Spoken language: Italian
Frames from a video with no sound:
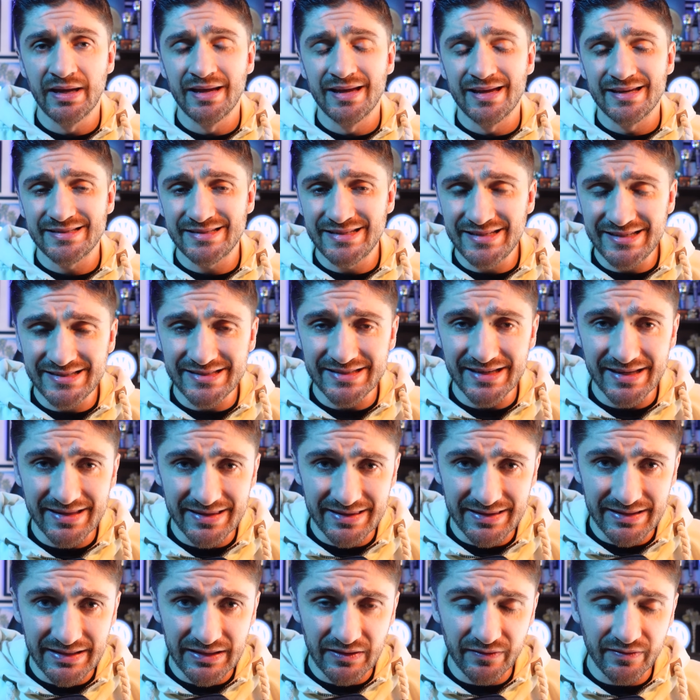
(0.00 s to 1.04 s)
si
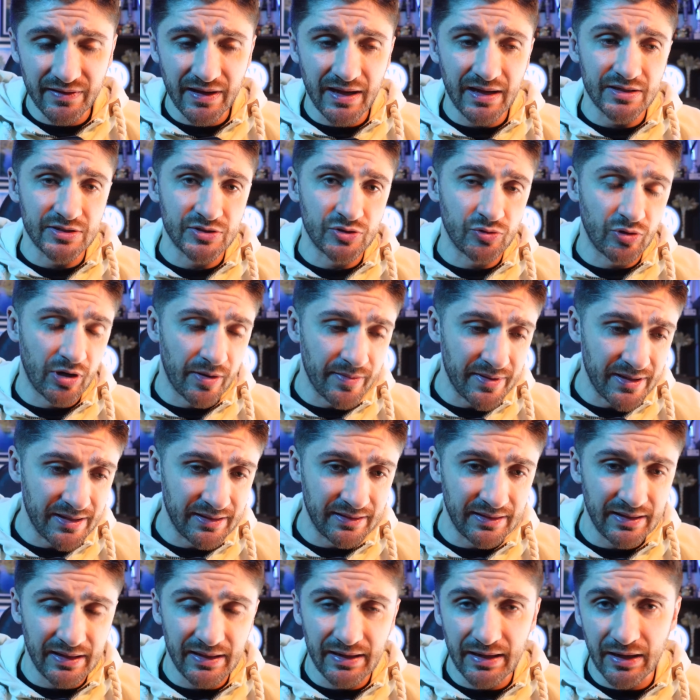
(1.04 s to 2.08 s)
sentiva
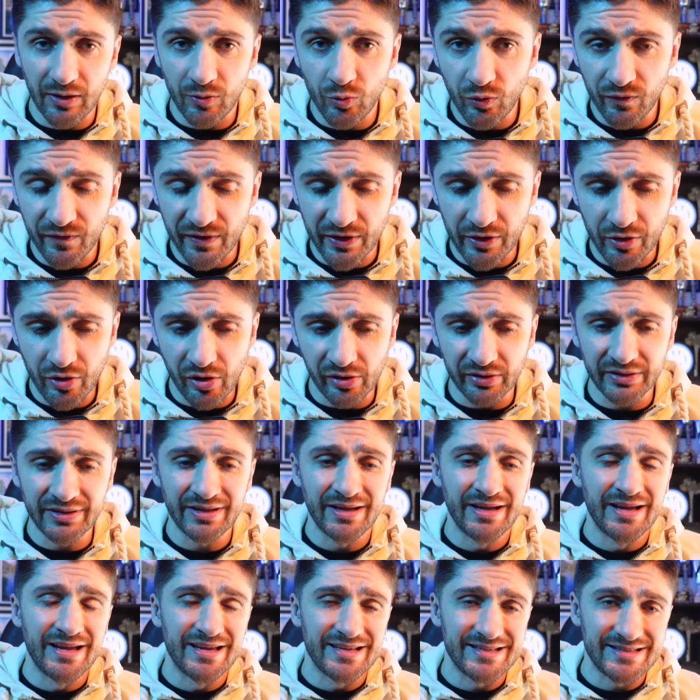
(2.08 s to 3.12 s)
solamente la curva nord,
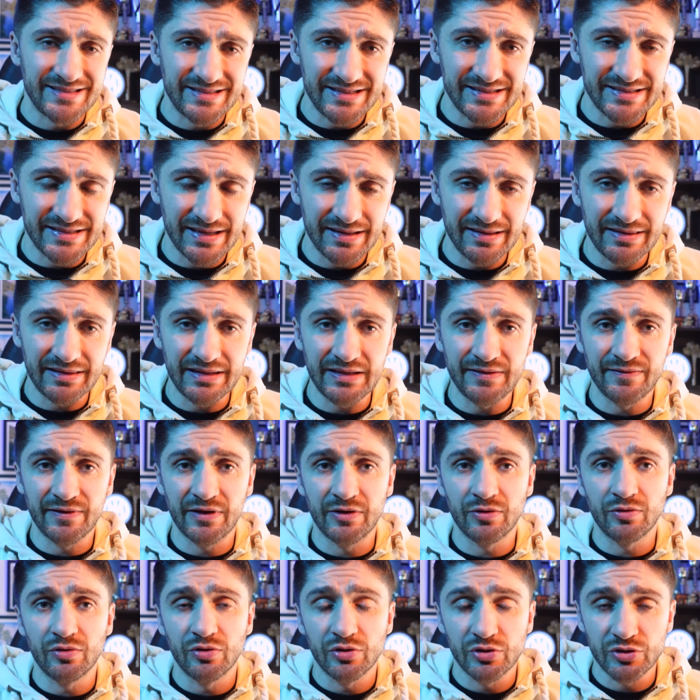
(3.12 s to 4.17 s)
si
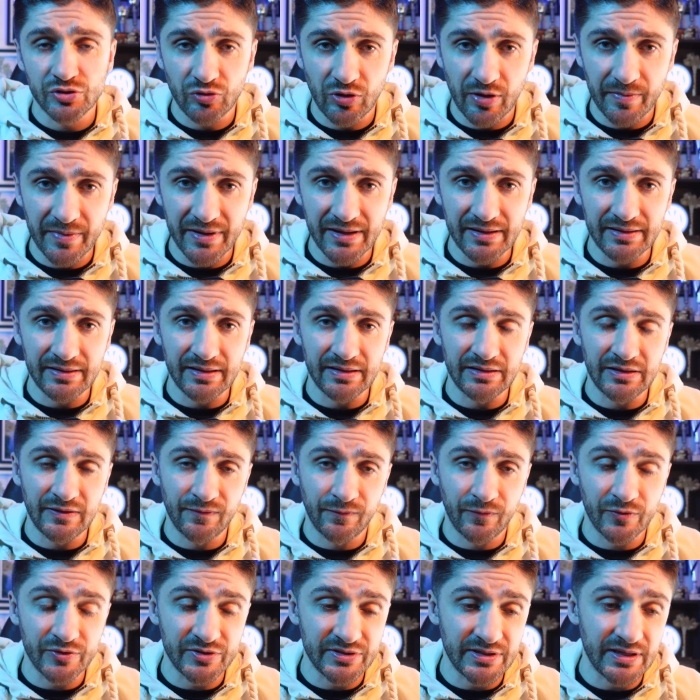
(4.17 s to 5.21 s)
sentivano solamente i
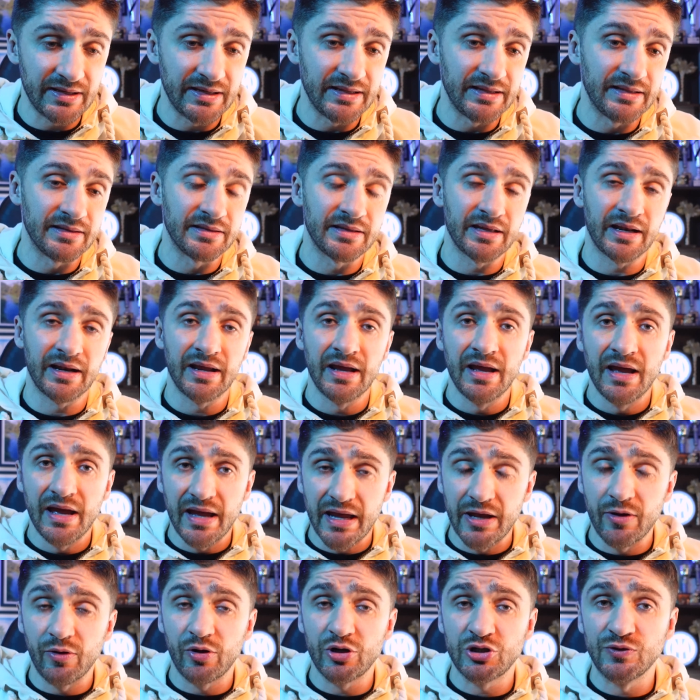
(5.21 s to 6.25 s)
tifosi dell'Inter
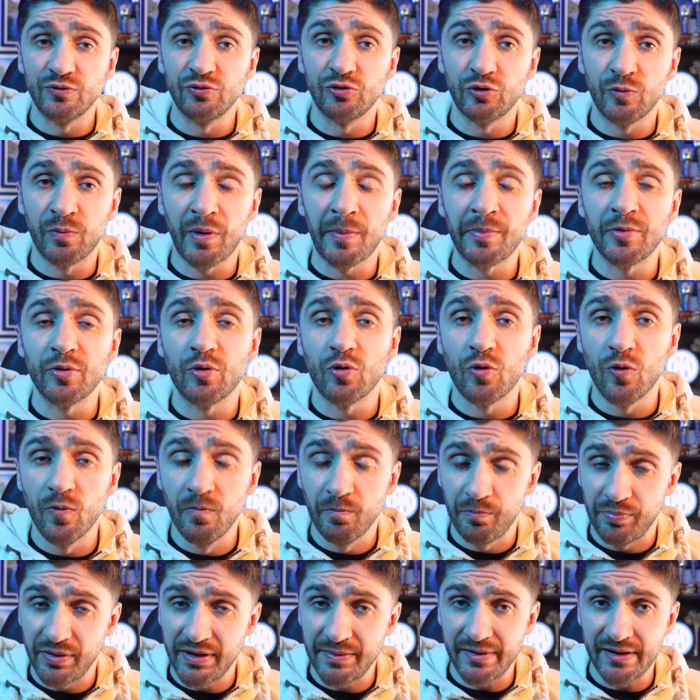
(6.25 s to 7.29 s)
e ho ricevuto proprio
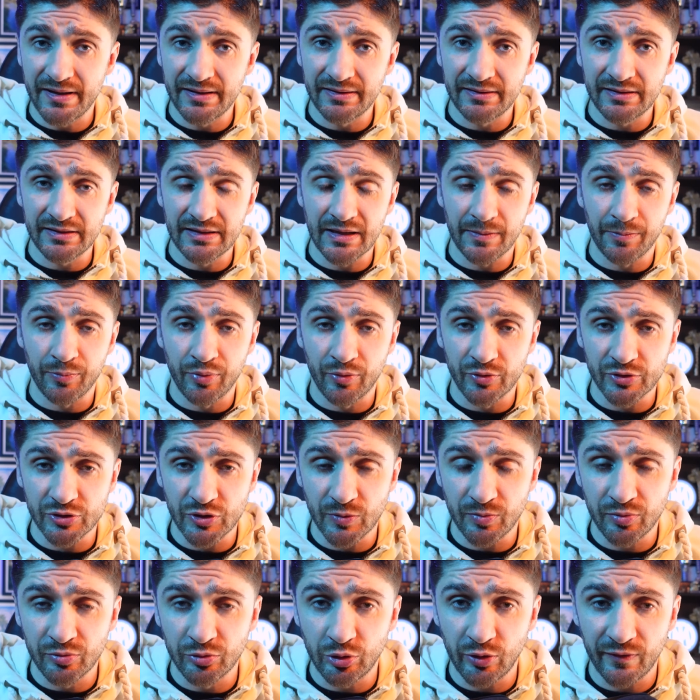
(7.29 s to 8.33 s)
complimenti da questo
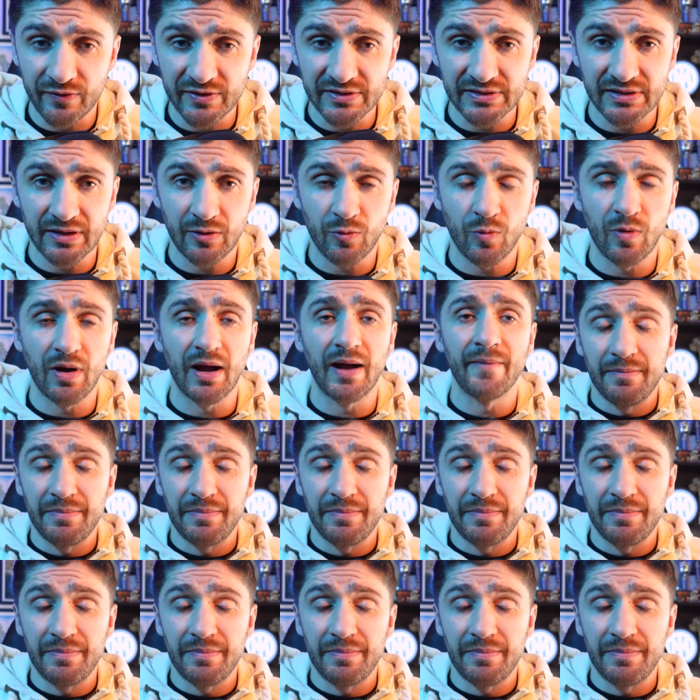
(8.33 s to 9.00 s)
punto di vista qua.